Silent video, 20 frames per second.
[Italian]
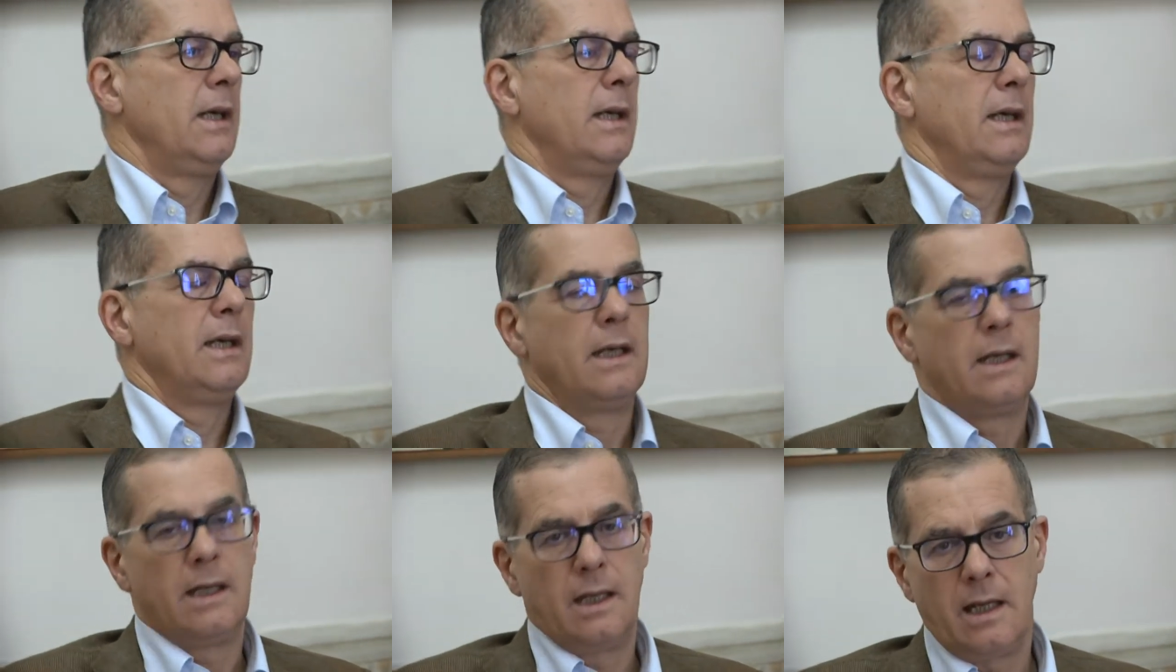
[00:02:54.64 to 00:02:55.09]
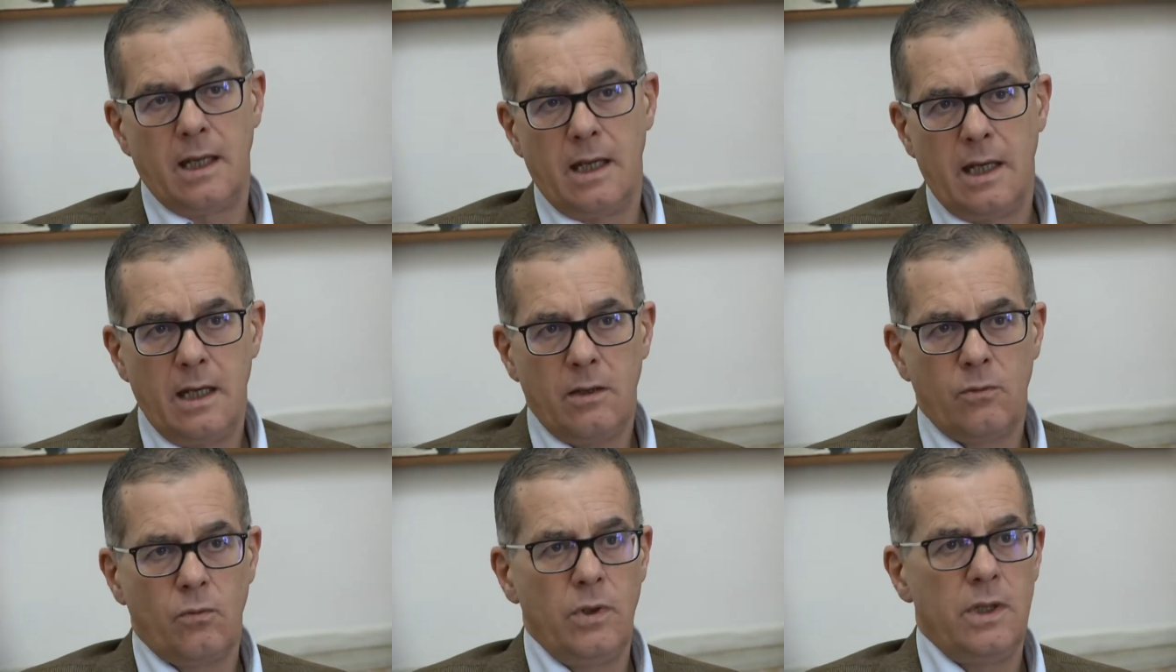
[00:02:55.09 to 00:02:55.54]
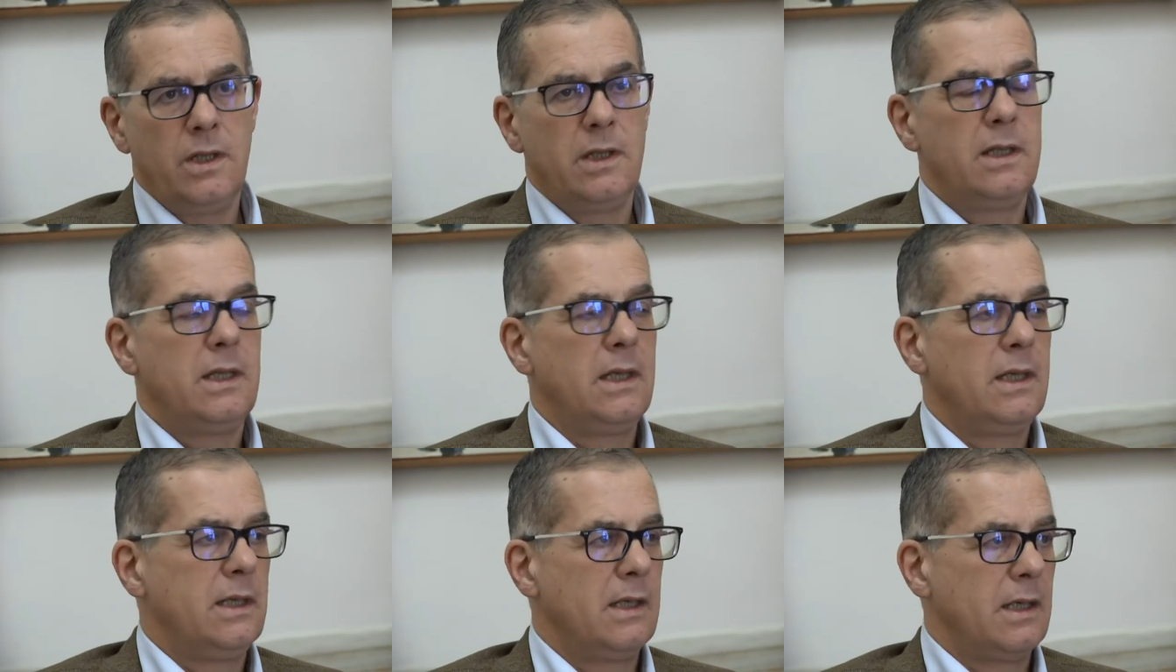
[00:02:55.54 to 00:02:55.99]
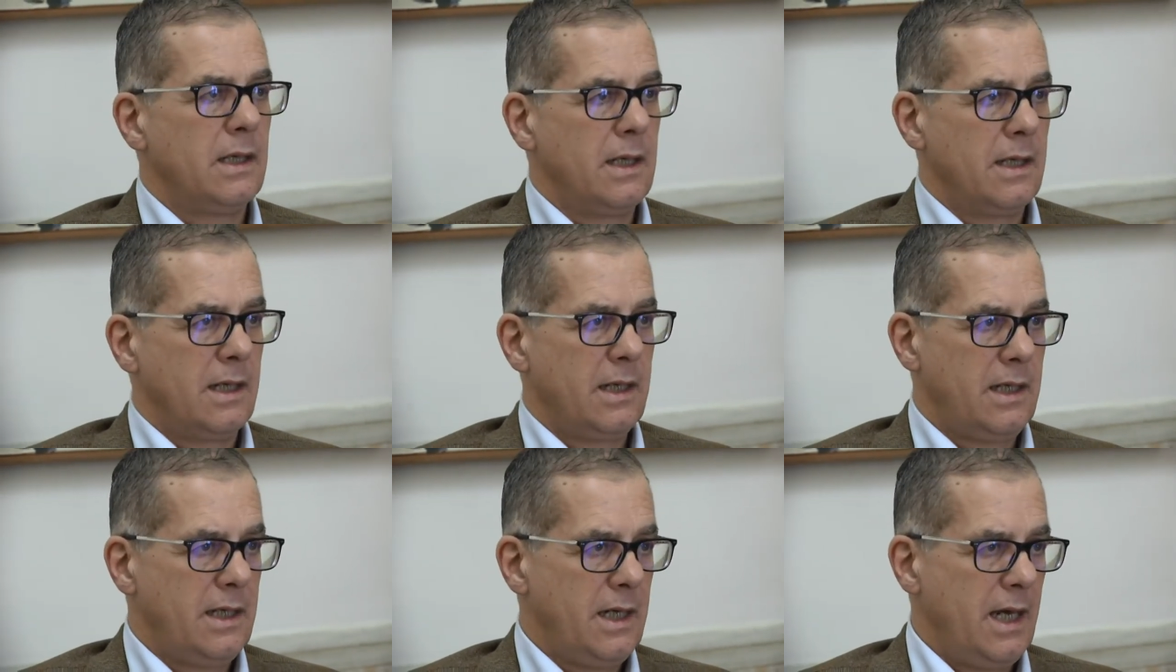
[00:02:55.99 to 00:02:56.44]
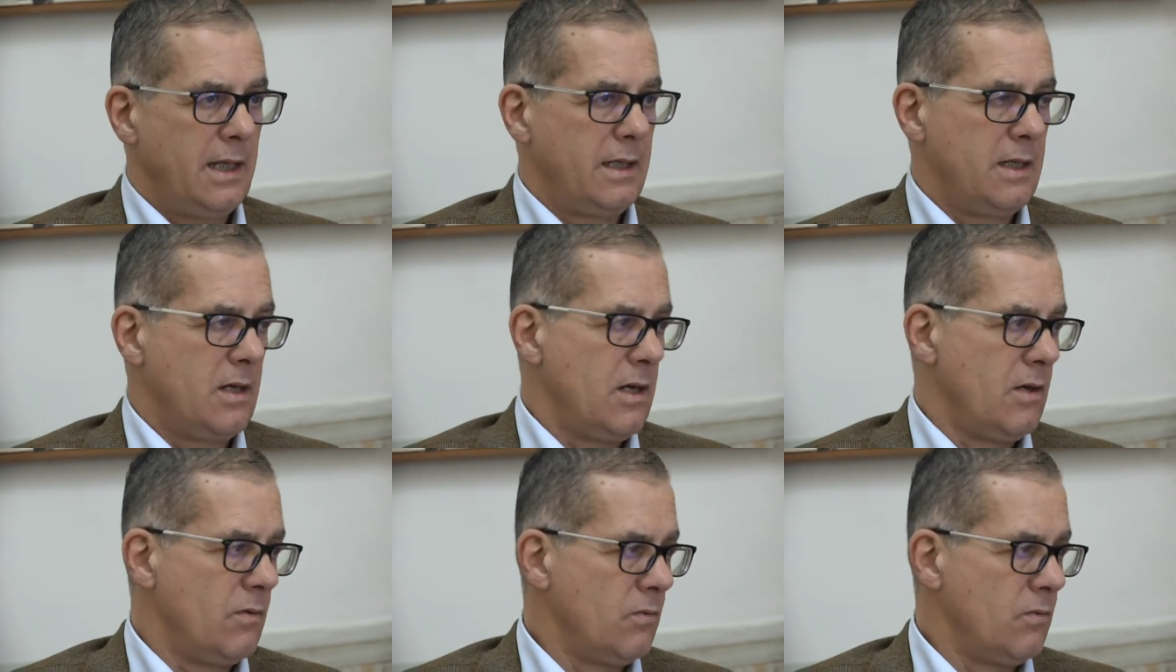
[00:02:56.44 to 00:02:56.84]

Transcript: interventi in campo sanitario